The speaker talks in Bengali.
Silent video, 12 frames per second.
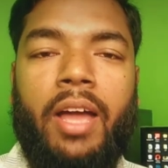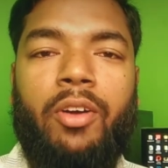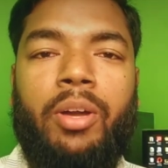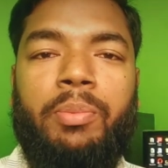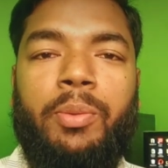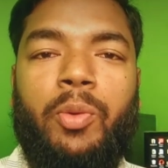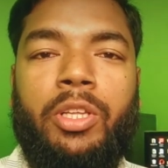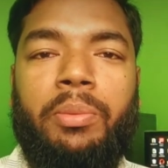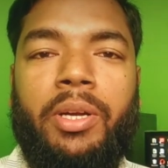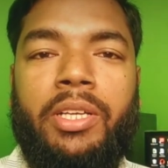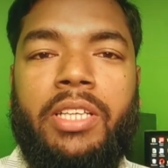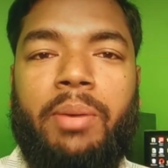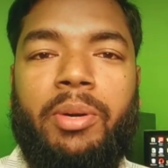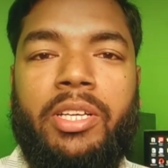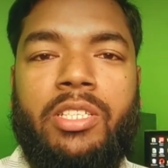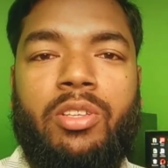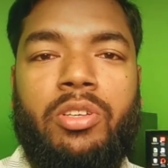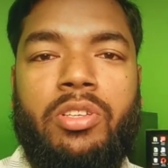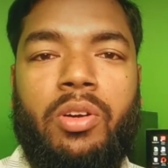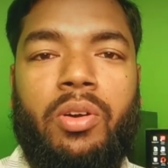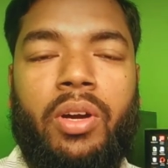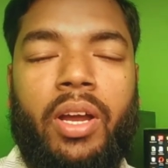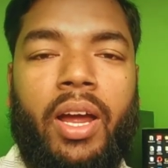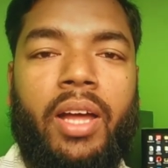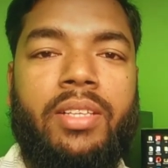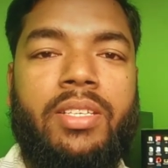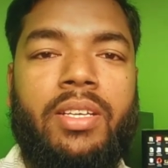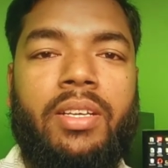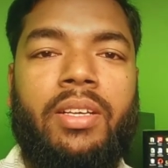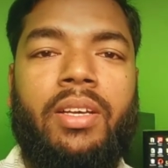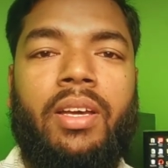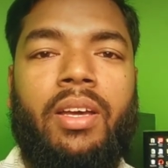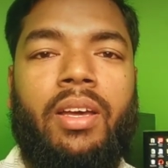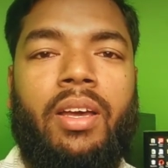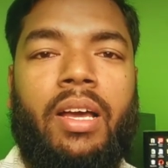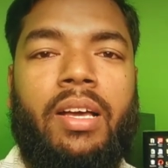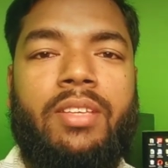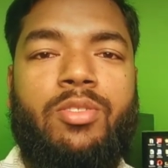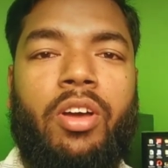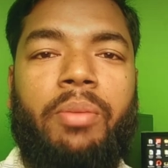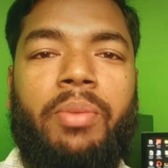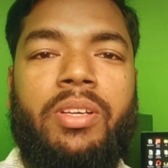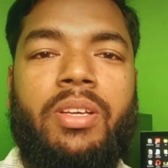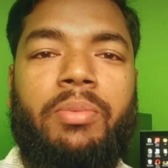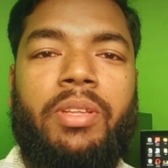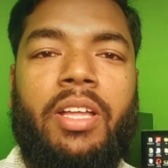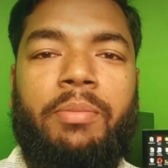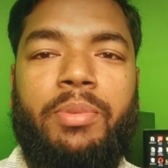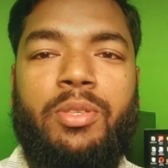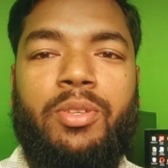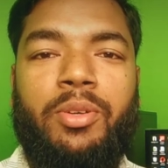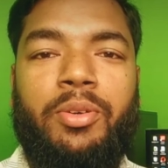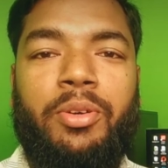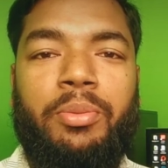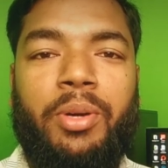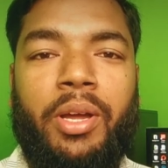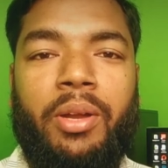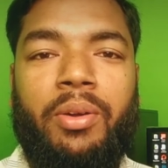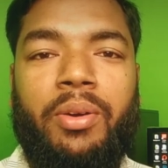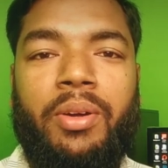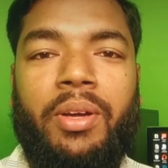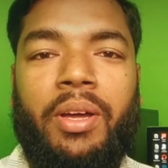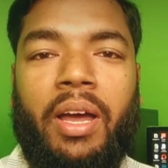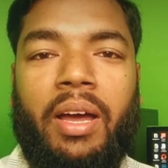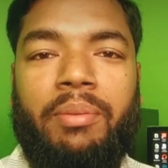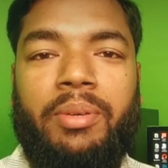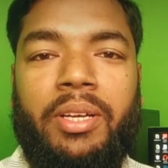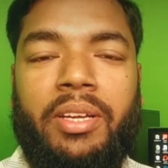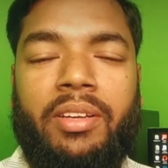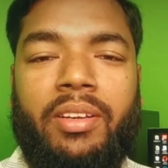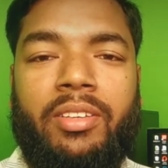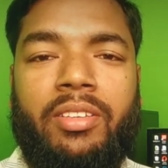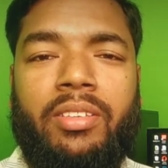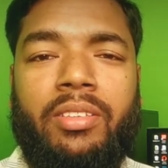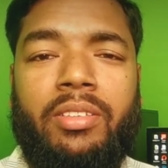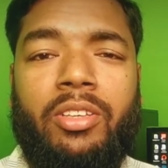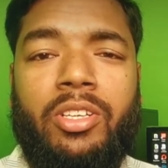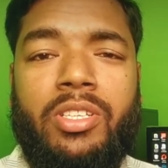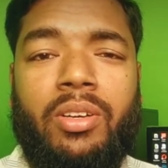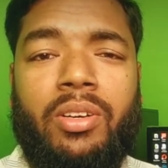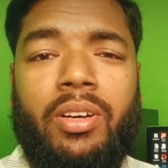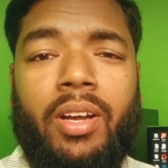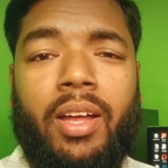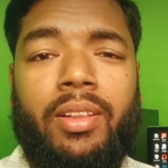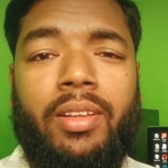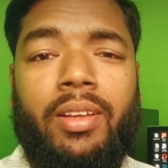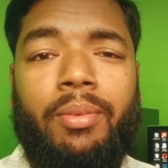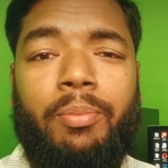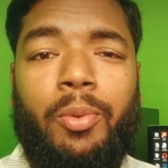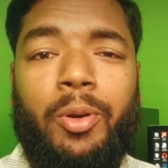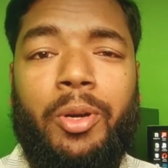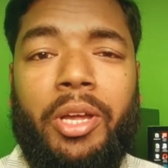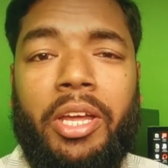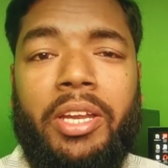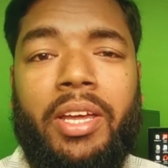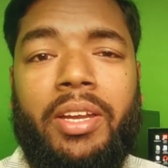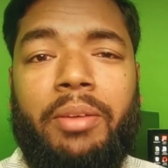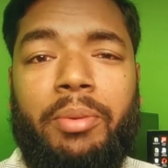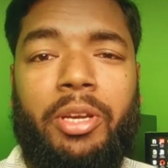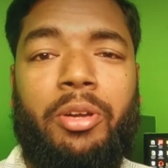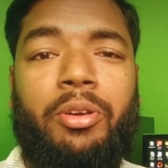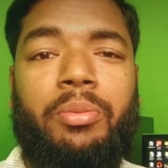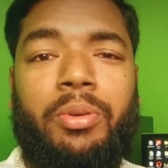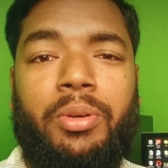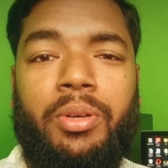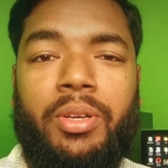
এখন আপনি বলতে পারেন যে আমার কাছে দশ লক্ষ টাকা আছে ছয় মাসে আমি তার পিছনে ঘুরবো কেন আমি দশ লক্ষ টাকা দিয়ে পণ্য কিনে এনে বিক্রি করব